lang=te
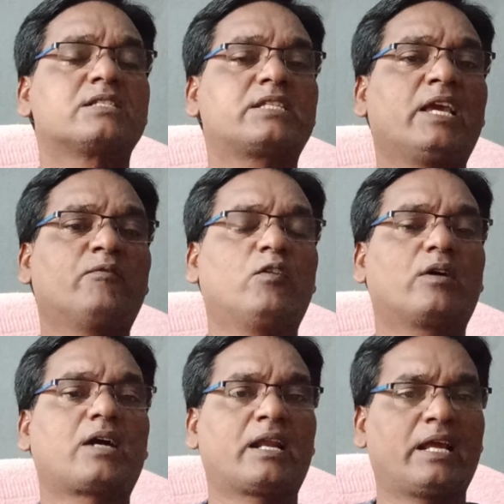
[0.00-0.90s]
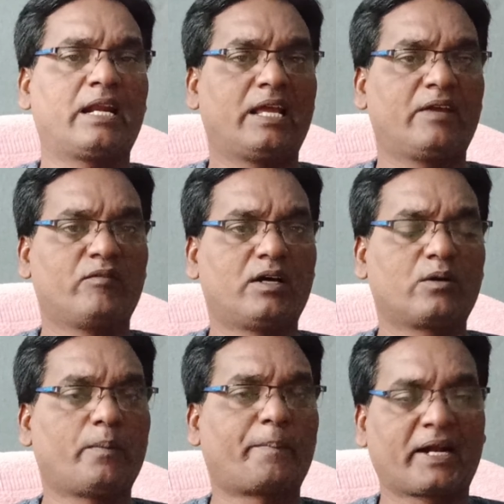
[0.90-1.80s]
సీఎంఓ కార్యాలయం
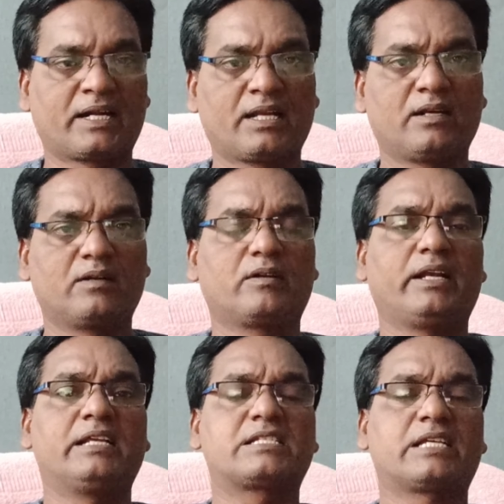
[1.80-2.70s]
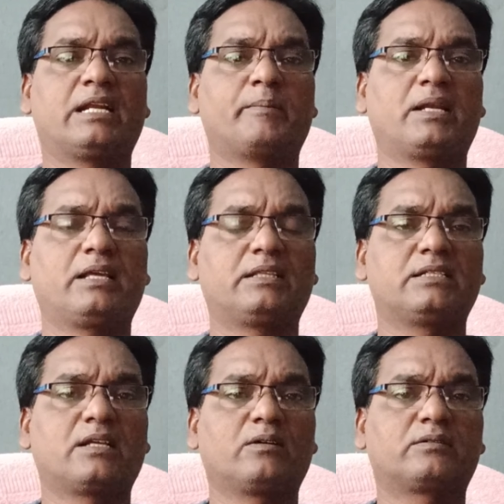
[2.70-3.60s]
వారు ప్రకటనను రిలీజ్ చేయడం
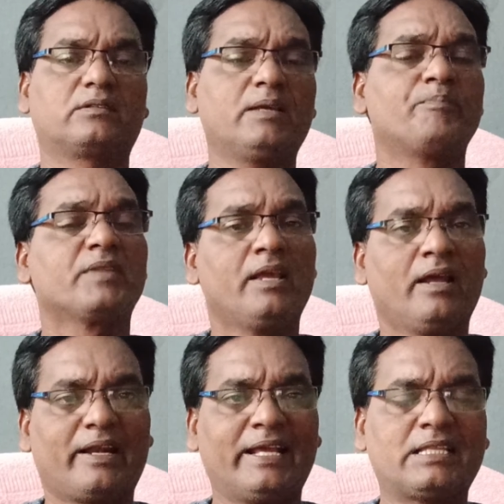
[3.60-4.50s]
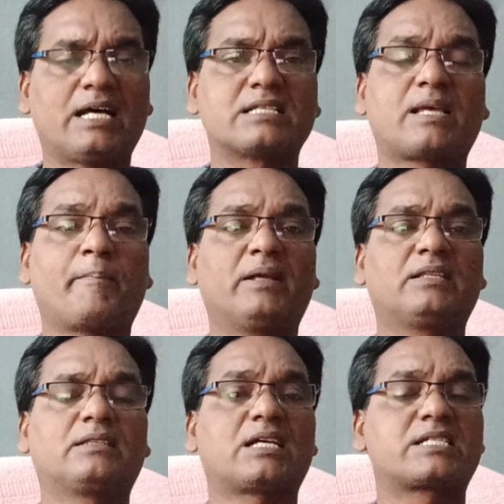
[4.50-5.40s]
అనేది జరుగుతుంది లేదా
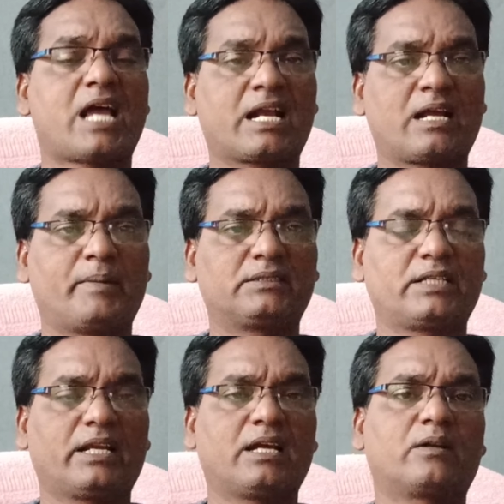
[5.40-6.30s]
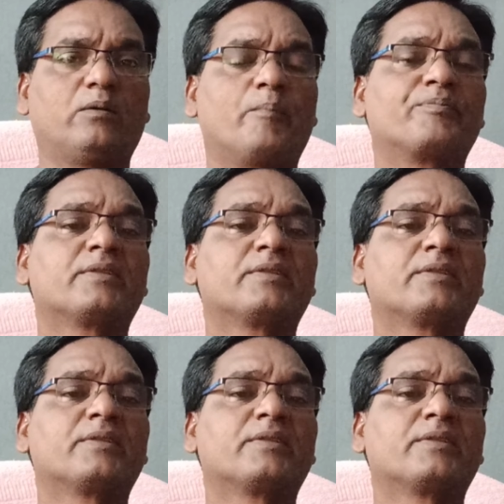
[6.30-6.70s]
సంబంధిత శాఖ మంత్రి గారు